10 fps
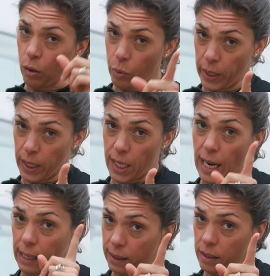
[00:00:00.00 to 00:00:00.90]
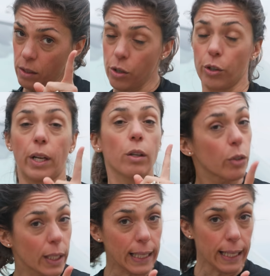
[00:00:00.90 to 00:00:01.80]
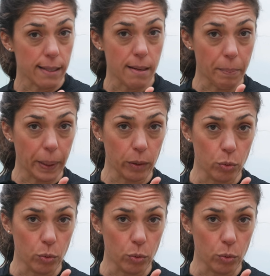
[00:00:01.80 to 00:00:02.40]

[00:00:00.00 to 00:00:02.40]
Quindi attenzione, non andare sempre a